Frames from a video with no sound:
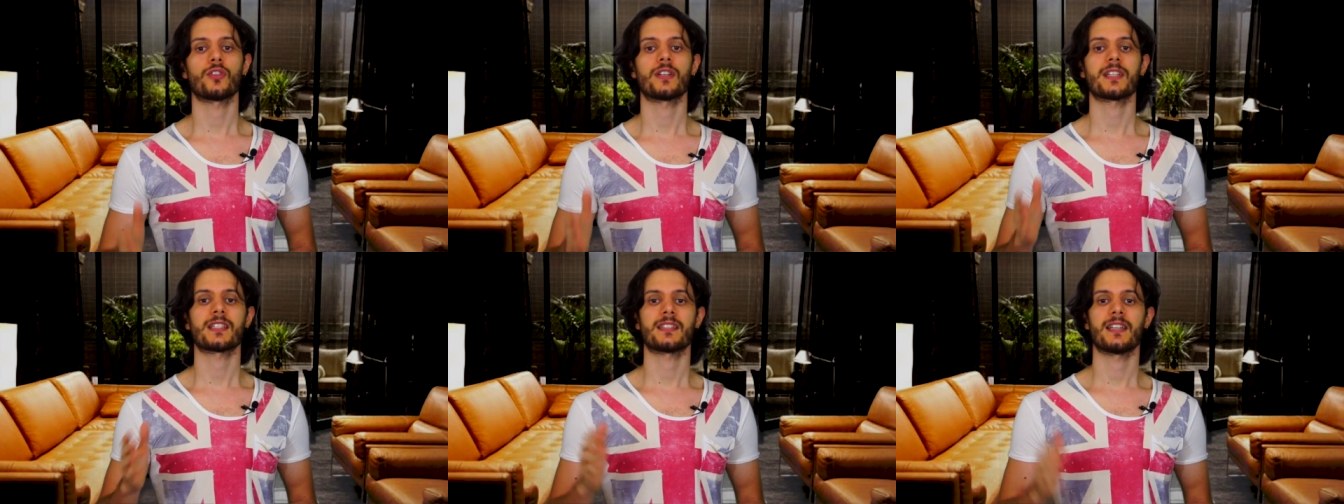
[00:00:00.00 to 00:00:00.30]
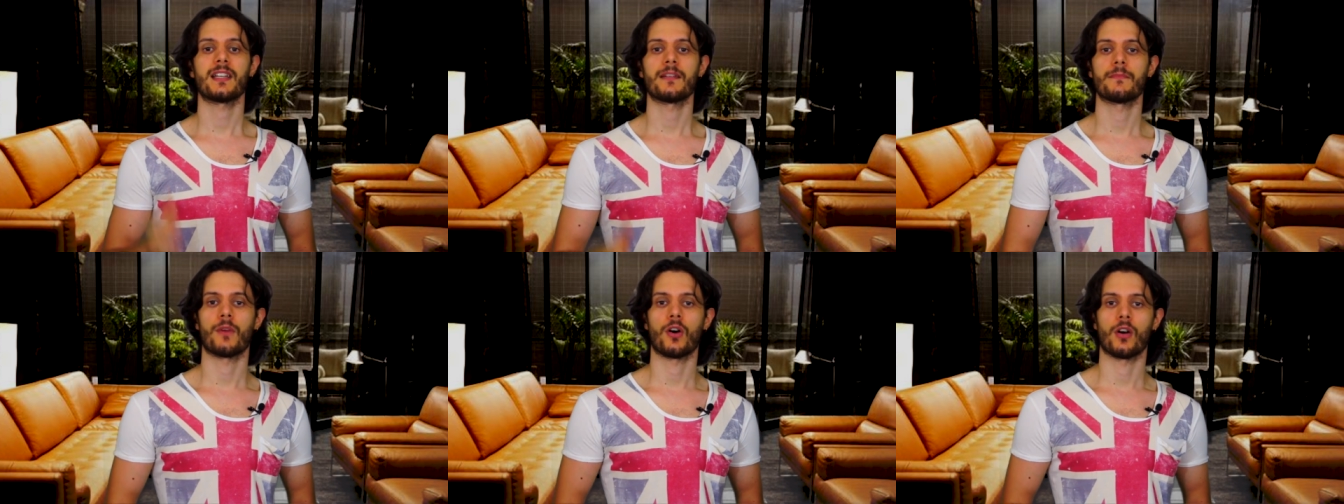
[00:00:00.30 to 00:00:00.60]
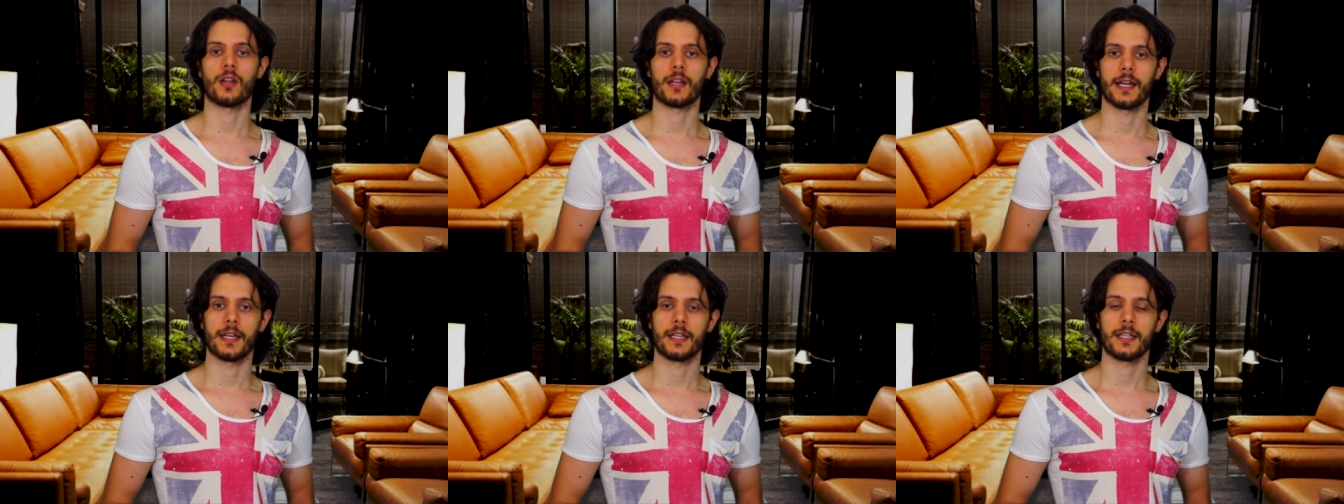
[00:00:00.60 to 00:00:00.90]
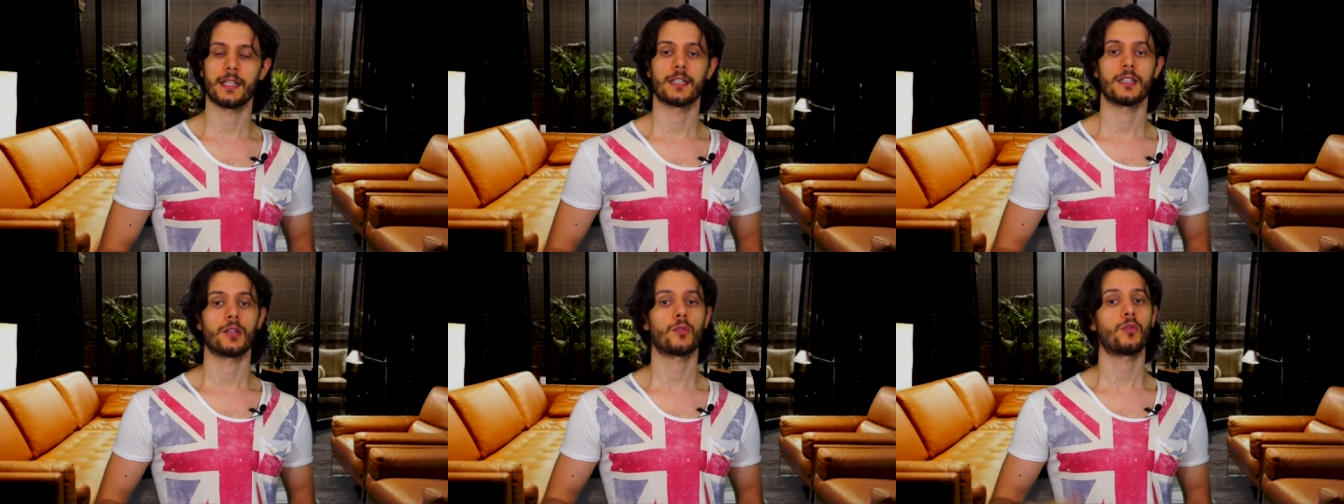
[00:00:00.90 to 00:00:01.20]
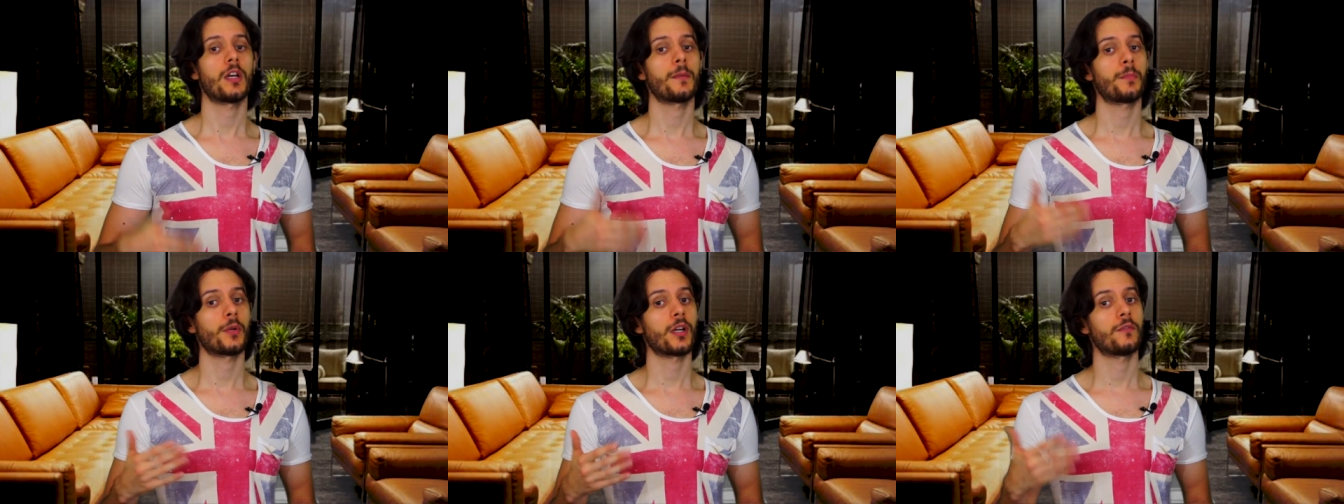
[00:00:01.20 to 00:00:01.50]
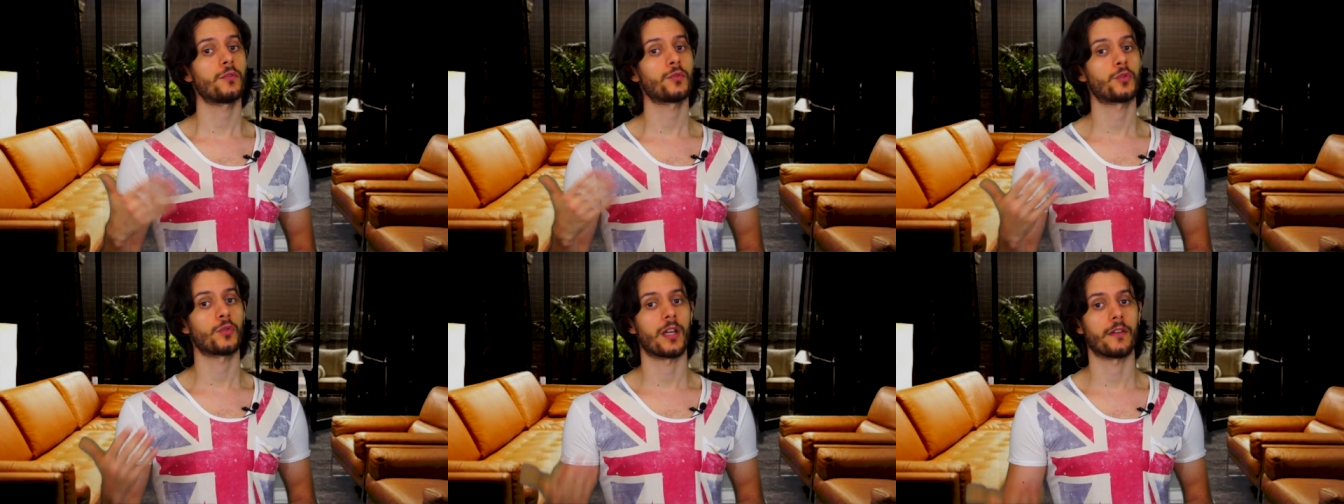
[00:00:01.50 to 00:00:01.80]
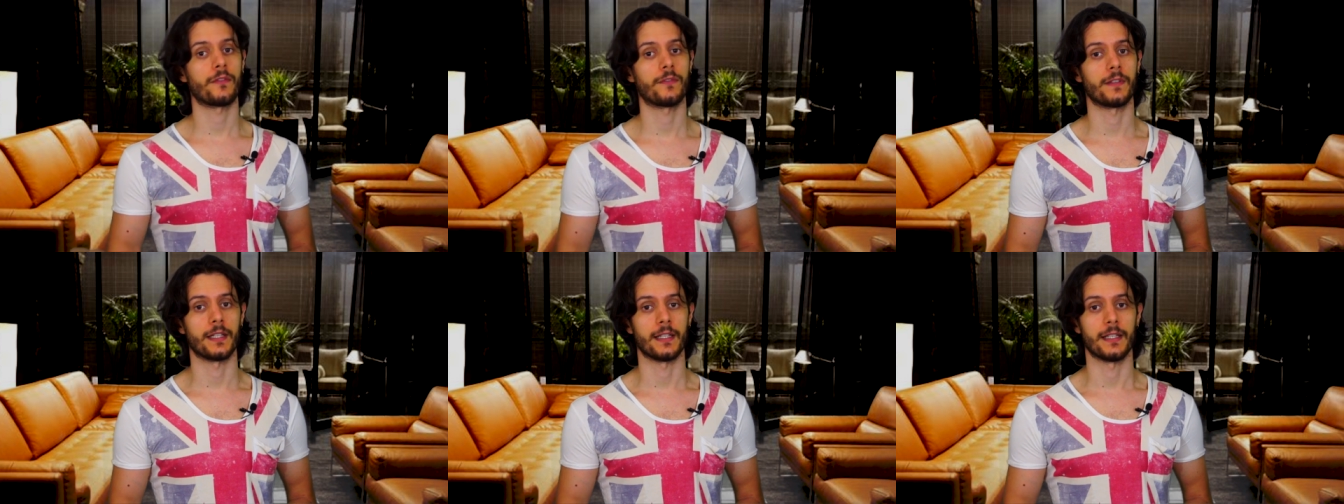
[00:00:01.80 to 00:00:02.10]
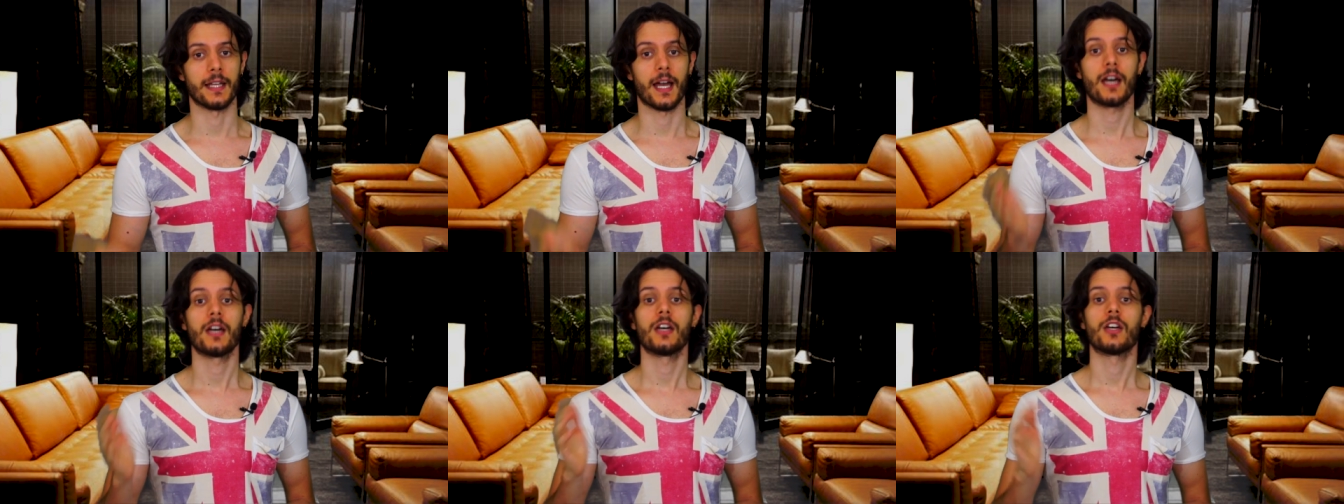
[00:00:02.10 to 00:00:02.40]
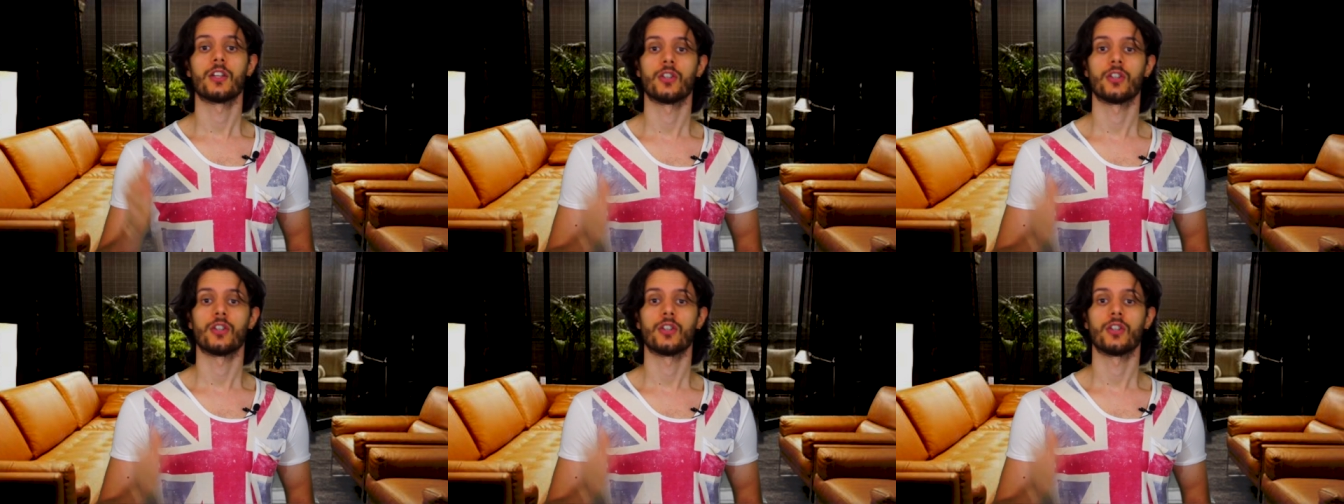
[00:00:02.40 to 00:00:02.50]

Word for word: con Estelle Morgan, da cui ha poi avuto una figlia,